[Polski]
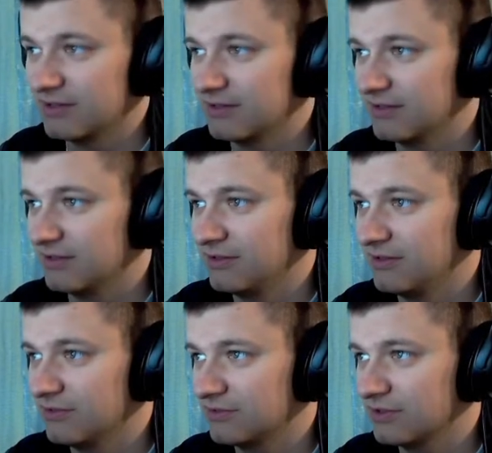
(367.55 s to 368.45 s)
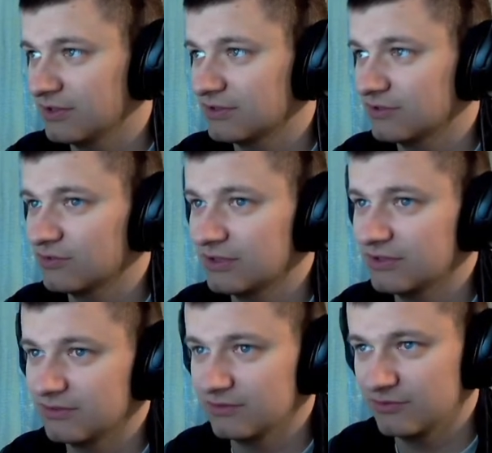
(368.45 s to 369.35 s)
E, I co ja chcę tutaj
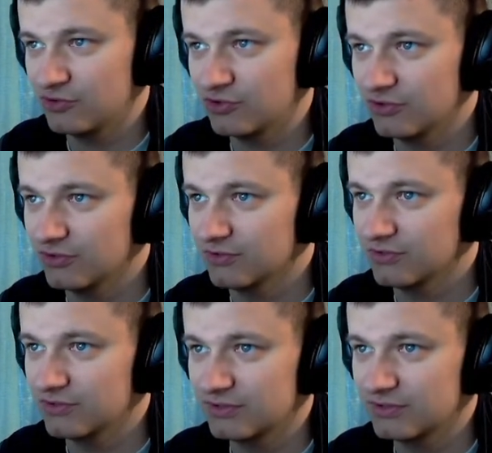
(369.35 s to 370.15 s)
e, osiągnąć?